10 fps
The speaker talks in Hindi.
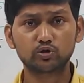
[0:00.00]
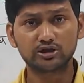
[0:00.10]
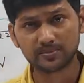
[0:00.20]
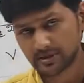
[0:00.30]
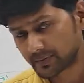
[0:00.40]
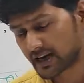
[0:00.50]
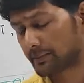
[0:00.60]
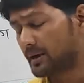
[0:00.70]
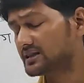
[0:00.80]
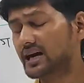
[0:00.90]
तो सबसे पहले
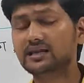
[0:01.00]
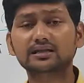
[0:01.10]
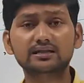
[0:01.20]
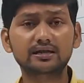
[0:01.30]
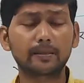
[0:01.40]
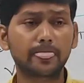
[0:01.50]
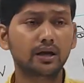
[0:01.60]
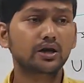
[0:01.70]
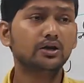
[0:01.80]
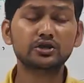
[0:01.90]
आप बात ध्यान दीजिए
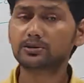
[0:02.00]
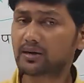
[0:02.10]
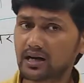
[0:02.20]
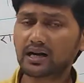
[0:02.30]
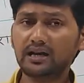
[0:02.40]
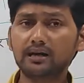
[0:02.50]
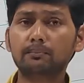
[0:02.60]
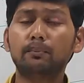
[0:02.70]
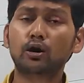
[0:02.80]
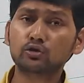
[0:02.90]
ईश्वर ने
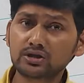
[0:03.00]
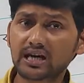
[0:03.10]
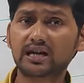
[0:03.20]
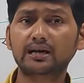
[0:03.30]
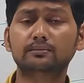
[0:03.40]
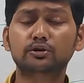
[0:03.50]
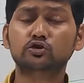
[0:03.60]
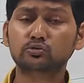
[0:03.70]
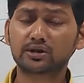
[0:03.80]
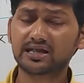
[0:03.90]
बहुत सारे
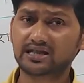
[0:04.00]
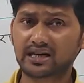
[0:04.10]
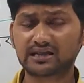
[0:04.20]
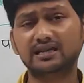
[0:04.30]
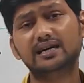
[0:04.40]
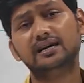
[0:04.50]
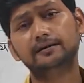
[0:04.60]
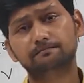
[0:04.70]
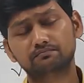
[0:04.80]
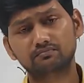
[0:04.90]
विद्युत चुंबकीय तरंग दिए हैं